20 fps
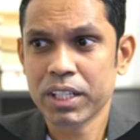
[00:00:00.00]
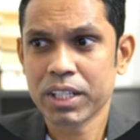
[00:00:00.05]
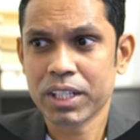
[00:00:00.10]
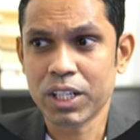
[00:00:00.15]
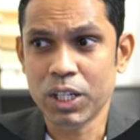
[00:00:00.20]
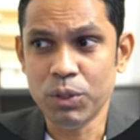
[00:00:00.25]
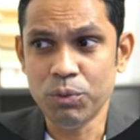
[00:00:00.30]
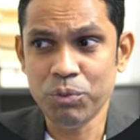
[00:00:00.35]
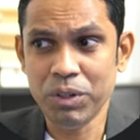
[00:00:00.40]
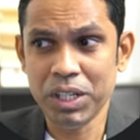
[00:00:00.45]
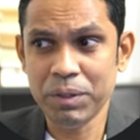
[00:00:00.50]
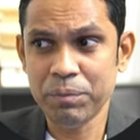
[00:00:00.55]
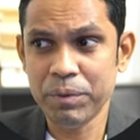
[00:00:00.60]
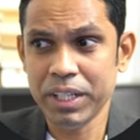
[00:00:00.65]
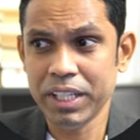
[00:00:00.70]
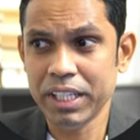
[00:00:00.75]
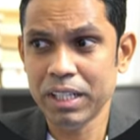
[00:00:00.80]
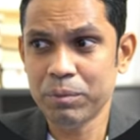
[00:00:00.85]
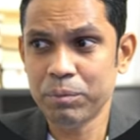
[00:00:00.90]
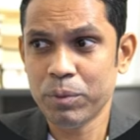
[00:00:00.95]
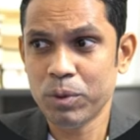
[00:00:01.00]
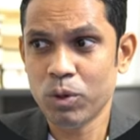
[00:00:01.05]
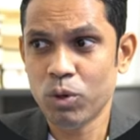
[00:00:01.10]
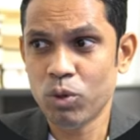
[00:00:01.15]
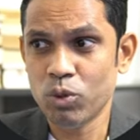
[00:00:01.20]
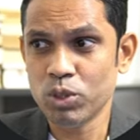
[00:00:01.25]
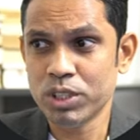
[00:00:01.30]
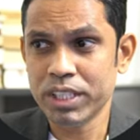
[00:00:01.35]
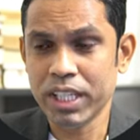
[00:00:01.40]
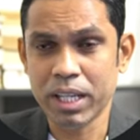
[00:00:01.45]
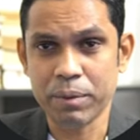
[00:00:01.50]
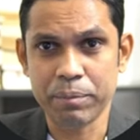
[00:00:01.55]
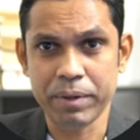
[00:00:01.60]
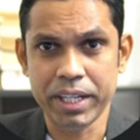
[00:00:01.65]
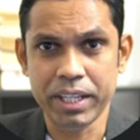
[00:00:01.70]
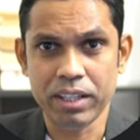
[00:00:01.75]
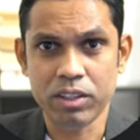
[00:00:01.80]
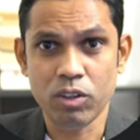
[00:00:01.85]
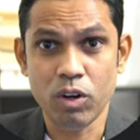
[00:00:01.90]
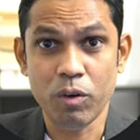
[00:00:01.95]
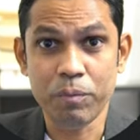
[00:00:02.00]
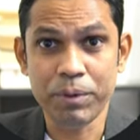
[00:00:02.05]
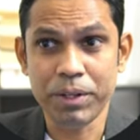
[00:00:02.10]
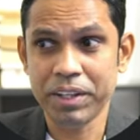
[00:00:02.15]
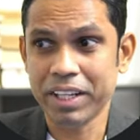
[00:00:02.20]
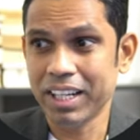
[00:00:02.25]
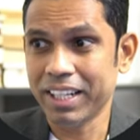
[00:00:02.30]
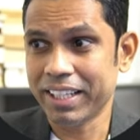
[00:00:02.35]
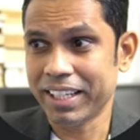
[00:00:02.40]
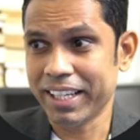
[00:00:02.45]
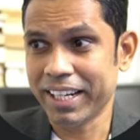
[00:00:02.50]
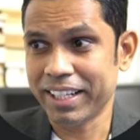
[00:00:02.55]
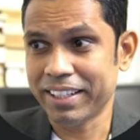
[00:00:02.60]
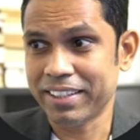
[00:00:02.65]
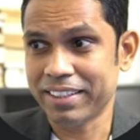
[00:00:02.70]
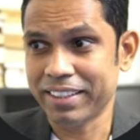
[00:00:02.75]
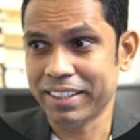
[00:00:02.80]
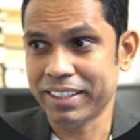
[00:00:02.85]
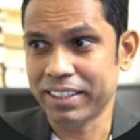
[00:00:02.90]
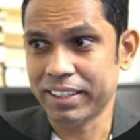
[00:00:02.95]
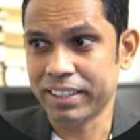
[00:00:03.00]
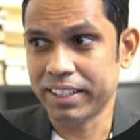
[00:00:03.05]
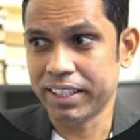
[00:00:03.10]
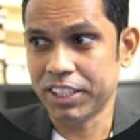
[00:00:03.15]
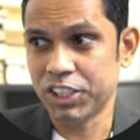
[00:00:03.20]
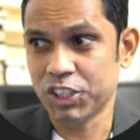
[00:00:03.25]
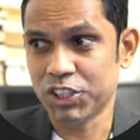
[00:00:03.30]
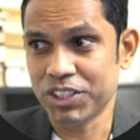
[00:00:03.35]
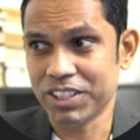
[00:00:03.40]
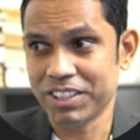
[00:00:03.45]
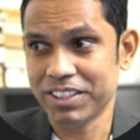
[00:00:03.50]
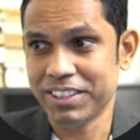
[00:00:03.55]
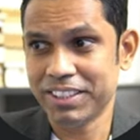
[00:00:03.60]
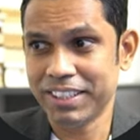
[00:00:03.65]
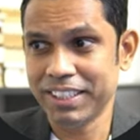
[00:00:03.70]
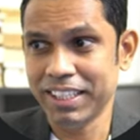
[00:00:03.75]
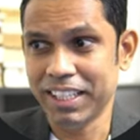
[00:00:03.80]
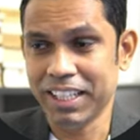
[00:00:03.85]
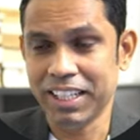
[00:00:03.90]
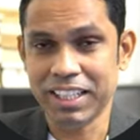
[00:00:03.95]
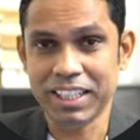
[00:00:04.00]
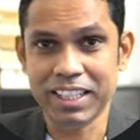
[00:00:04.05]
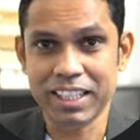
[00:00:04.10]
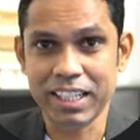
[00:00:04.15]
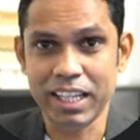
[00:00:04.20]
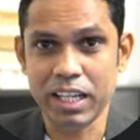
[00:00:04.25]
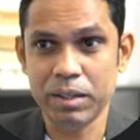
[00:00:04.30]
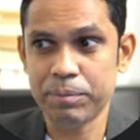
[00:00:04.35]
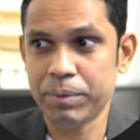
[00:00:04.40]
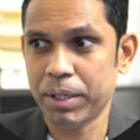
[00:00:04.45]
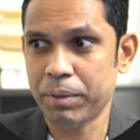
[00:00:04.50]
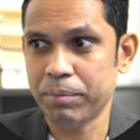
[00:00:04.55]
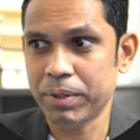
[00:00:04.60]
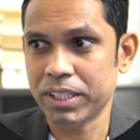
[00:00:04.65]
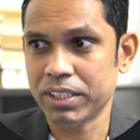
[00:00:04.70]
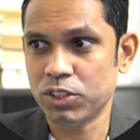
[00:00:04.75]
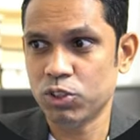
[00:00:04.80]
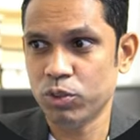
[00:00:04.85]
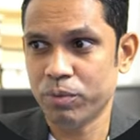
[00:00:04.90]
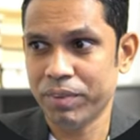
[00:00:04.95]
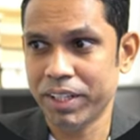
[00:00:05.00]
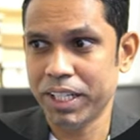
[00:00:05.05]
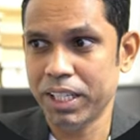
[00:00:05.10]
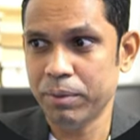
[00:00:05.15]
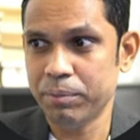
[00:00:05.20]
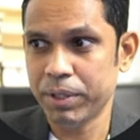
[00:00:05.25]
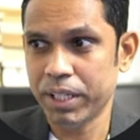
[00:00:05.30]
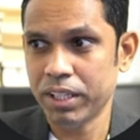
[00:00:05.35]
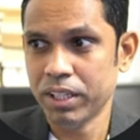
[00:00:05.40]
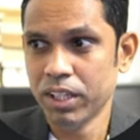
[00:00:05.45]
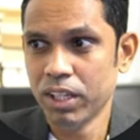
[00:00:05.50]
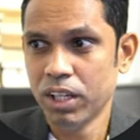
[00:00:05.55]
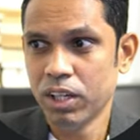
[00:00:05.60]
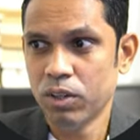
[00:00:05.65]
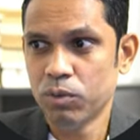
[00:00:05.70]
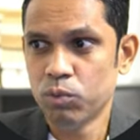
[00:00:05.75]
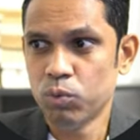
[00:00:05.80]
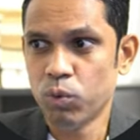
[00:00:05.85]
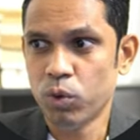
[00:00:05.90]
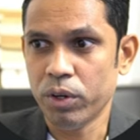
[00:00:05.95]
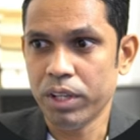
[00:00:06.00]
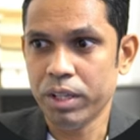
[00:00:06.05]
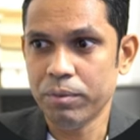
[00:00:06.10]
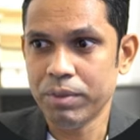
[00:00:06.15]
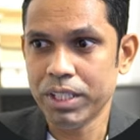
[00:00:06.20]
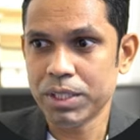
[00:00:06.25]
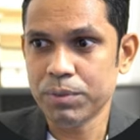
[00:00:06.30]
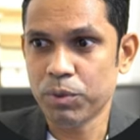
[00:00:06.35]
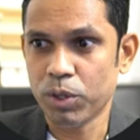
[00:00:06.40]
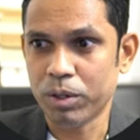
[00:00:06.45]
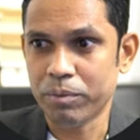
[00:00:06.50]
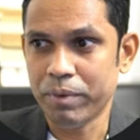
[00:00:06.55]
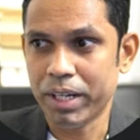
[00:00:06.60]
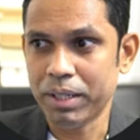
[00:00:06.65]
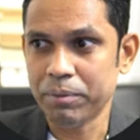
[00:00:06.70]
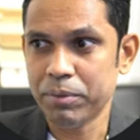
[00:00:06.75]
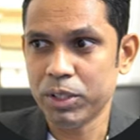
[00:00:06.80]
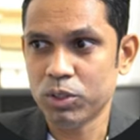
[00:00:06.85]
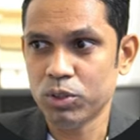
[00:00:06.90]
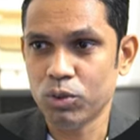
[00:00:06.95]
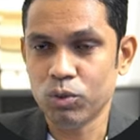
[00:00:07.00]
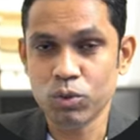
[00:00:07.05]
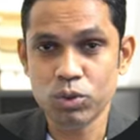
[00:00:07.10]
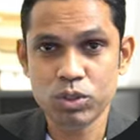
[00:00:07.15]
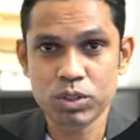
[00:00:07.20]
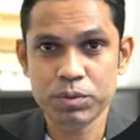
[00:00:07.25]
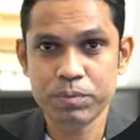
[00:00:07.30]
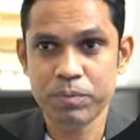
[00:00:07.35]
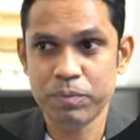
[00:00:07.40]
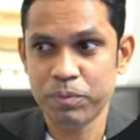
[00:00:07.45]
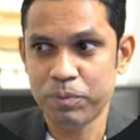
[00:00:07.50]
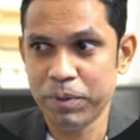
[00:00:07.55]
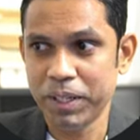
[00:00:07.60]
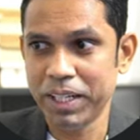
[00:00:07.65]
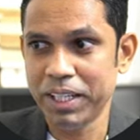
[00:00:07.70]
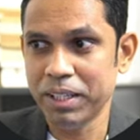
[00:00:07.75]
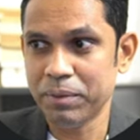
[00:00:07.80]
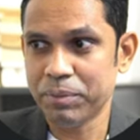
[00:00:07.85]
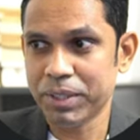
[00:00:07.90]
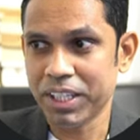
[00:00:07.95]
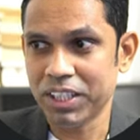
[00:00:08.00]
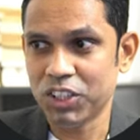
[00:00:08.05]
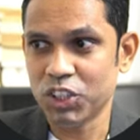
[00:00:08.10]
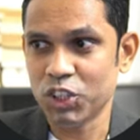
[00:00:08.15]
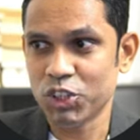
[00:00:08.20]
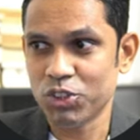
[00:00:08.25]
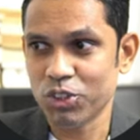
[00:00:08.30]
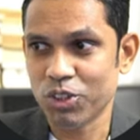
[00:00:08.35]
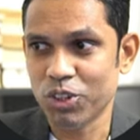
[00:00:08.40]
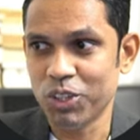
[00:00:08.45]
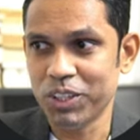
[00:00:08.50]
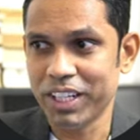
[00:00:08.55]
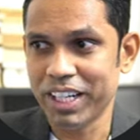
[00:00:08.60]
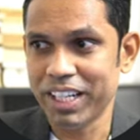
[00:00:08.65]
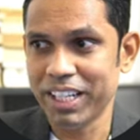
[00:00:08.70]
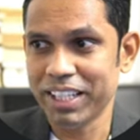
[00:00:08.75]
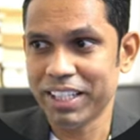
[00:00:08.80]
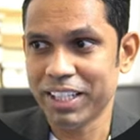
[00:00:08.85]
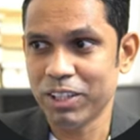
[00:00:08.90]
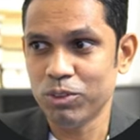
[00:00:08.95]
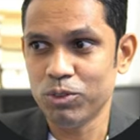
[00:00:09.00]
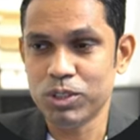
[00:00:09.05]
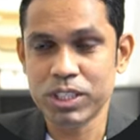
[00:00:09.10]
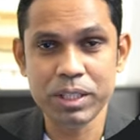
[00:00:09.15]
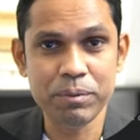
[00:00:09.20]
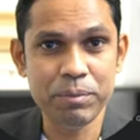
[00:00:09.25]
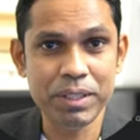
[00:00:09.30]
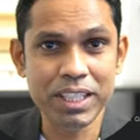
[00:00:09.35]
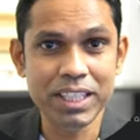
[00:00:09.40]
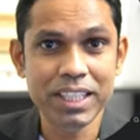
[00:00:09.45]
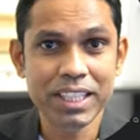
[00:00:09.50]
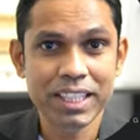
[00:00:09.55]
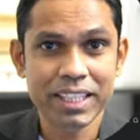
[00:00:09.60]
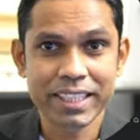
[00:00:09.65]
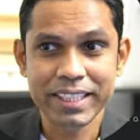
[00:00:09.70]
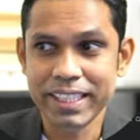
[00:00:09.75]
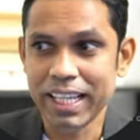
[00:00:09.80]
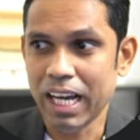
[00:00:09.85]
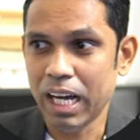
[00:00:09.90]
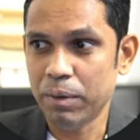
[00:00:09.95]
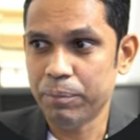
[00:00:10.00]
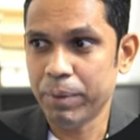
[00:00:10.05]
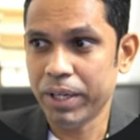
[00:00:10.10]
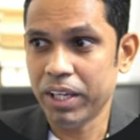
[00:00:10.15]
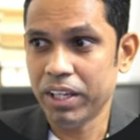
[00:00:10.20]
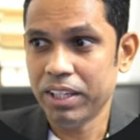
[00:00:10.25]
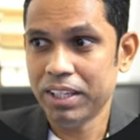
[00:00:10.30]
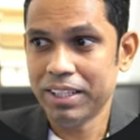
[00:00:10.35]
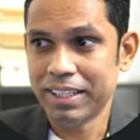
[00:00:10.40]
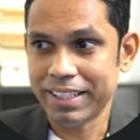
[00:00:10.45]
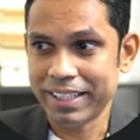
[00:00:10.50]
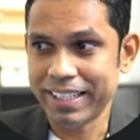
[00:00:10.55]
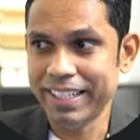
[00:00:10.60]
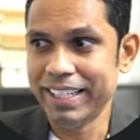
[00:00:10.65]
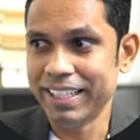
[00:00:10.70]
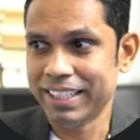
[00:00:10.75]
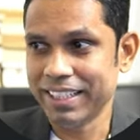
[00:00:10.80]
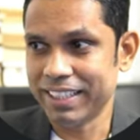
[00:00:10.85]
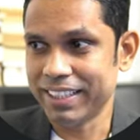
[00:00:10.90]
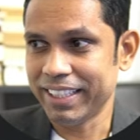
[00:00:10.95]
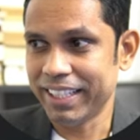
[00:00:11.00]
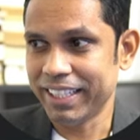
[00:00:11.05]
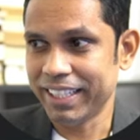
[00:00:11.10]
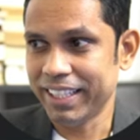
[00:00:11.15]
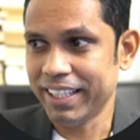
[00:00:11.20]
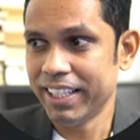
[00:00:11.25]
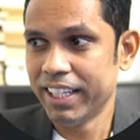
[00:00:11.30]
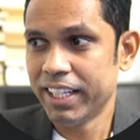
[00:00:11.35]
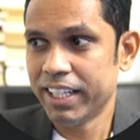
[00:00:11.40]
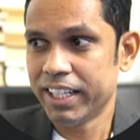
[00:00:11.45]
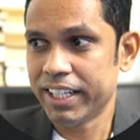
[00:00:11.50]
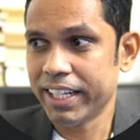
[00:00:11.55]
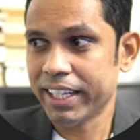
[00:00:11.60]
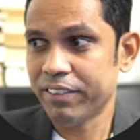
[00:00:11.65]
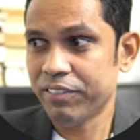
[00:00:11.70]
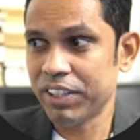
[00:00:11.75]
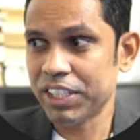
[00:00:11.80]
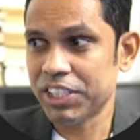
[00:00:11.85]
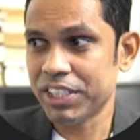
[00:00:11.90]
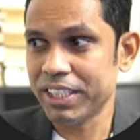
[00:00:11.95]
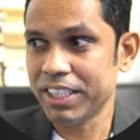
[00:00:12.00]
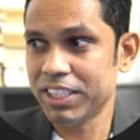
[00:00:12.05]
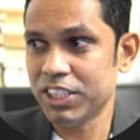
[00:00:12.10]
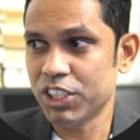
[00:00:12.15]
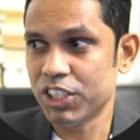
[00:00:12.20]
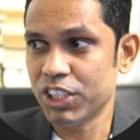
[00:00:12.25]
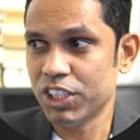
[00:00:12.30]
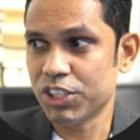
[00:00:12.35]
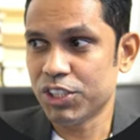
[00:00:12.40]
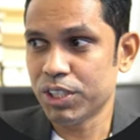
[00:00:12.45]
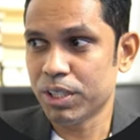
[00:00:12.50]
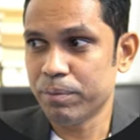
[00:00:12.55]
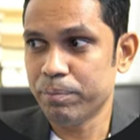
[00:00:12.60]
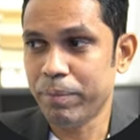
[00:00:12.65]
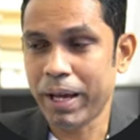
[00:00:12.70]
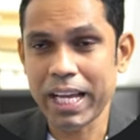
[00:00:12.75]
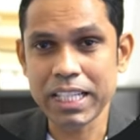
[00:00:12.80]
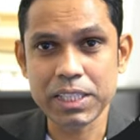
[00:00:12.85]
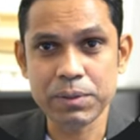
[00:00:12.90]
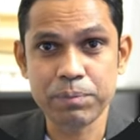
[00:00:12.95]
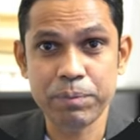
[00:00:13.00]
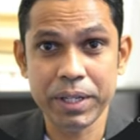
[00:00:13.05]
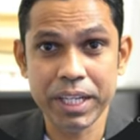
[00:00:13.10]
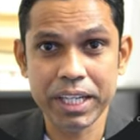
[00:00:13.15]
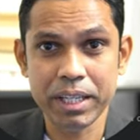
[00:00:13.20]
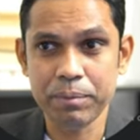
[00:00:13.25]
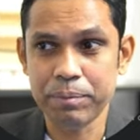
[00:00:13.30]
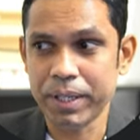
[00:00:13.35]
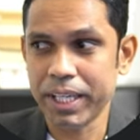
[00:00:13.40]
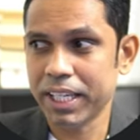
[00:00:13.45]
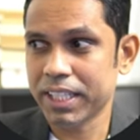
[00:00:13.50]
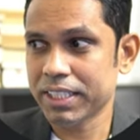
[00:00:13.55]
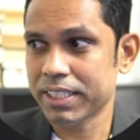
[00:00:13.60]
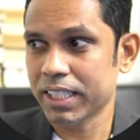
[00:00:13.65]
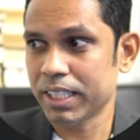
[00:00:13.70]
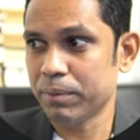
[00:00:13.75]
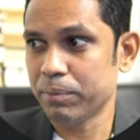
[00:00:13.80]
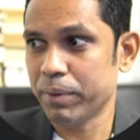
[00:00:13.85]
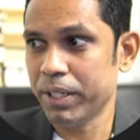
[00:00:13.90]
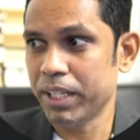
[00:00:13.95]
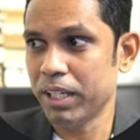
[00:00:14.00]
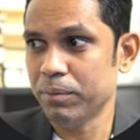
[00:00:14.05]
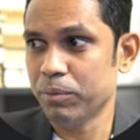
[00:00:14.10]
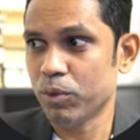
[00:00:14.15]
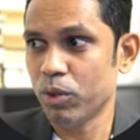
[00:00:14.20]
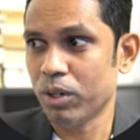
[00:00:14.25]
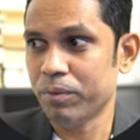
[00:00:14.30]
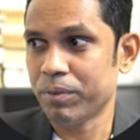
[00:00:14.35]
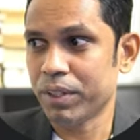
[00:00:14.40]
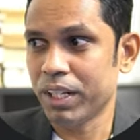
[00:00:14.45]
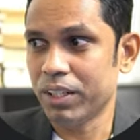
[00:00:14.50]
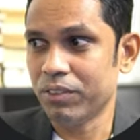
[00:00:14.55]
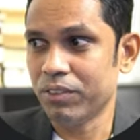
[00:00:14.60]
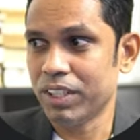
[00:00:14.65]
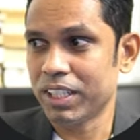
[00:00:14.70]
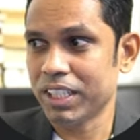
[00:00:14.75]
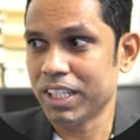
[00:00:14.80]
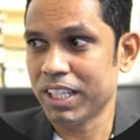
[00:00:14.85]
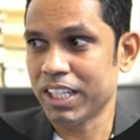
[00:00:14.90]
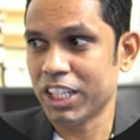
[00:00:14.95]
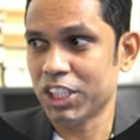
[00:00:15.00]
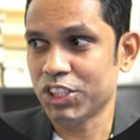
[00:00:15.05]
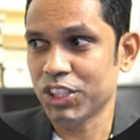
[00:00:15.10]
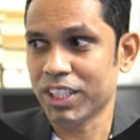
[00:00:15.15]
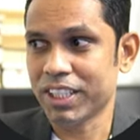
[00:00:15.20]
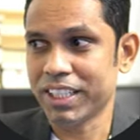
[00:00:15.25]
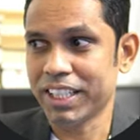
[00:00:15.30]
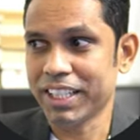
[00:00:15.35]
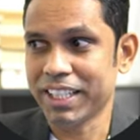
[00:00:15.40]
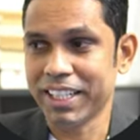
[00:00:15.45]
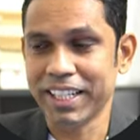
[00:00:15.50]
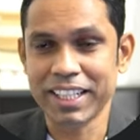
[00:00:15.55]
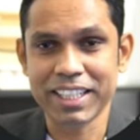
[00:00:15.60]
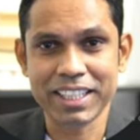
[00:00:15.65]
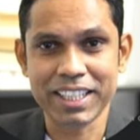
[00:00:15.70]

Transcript: कन्वर्ट पी डी एफ ऑप्टिकल कैरेक्टर रिकोगनाइजेशन जी हाँ अगर आपके पास जो एफ है वो इमेज फॉर्मेट में तो उस पीडीएफ के अंदर जो कंटेंट लिखे उसे भी यहाँ पे रीड करता ही है रिक्वेस्ट ई सिग्नेचर बैच पीडीएफ एक साथ पीडीएफ को आप कन्वर्ट करना चाहते हैं क्रिएट